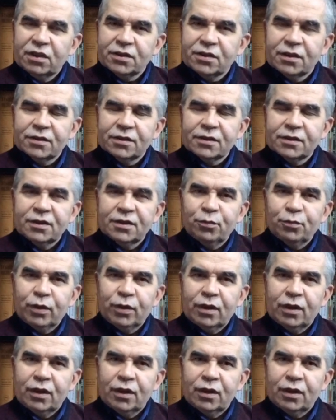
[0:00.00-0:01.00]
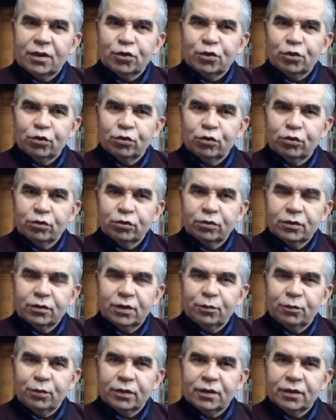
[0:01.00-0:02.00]
asılsız ihbarlarla çoğunun
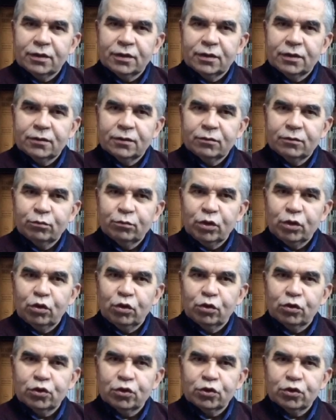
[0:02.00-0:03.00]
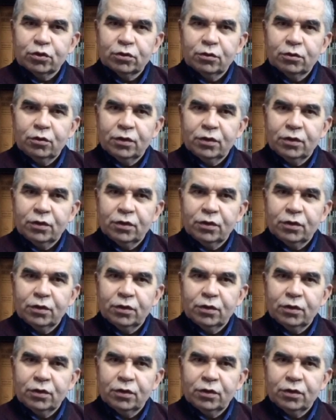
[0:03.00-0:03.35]
yapıldığını biliyoruz.